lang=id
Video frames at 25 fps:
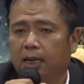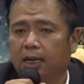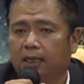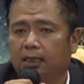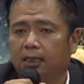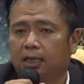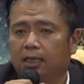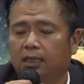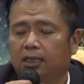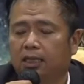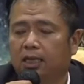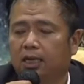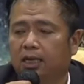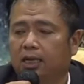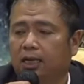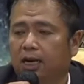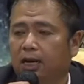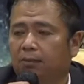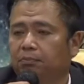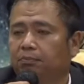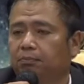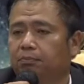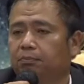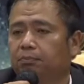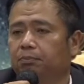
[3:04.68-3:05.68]
atas
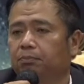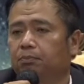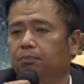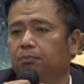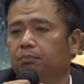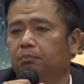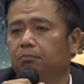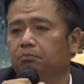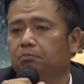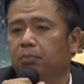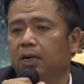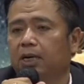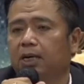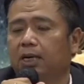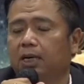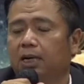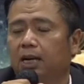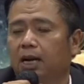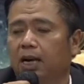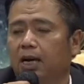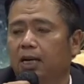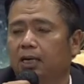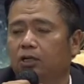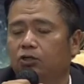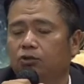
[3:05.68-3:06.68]
sikap
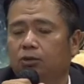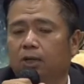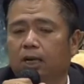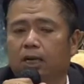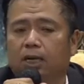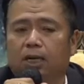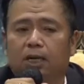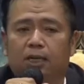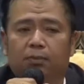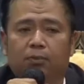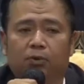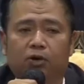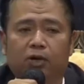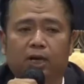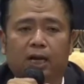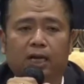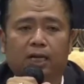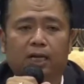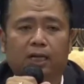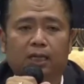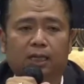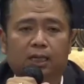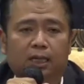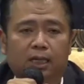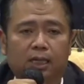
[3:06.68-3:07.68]
penghinaan yang sudah ini mulia
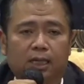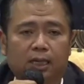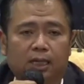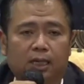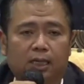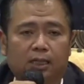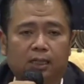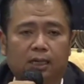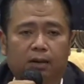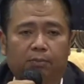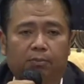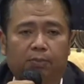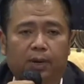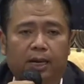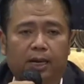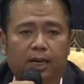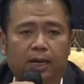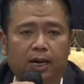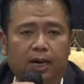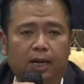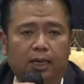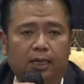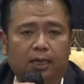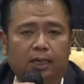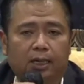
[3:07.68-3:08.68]

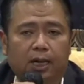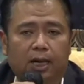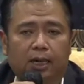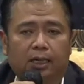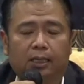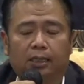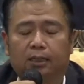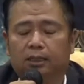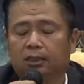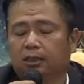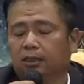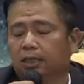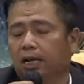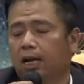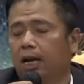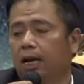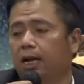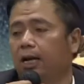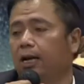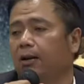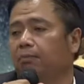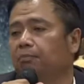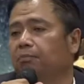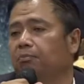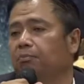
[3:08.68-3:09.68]
disampaikan dan saya
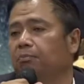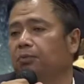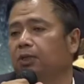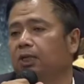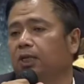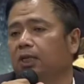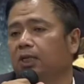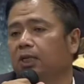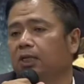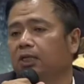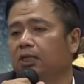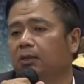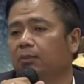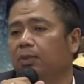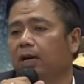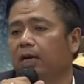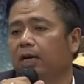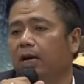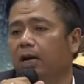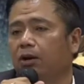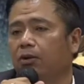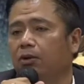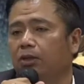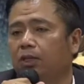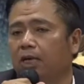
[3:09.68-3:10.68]
harap
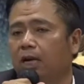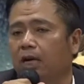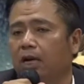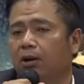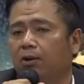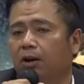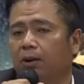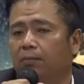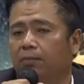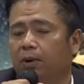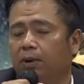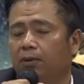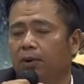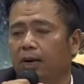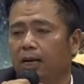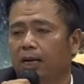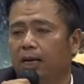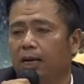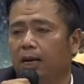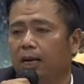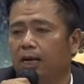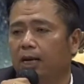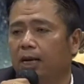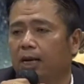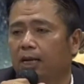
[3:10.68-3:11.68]
sebagai anggota Dewan
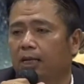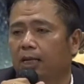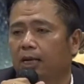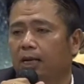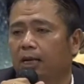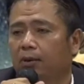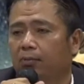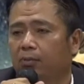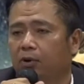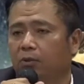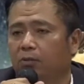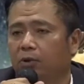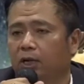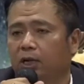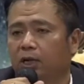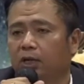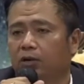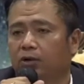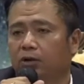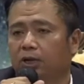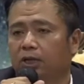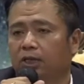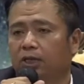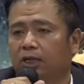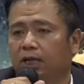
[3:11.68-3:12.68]
Perwakilan Rakyat Republik
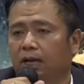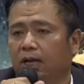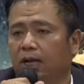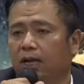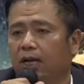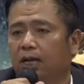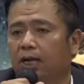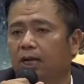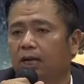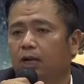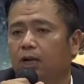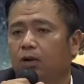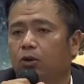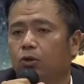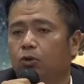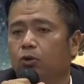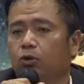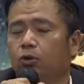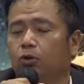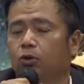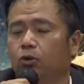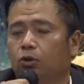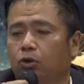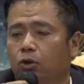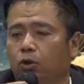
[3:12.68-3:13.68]
Indonesia
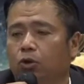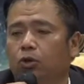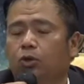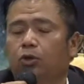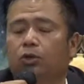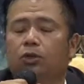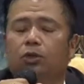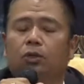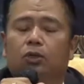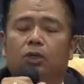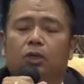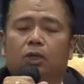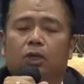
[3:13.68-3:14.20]
untuk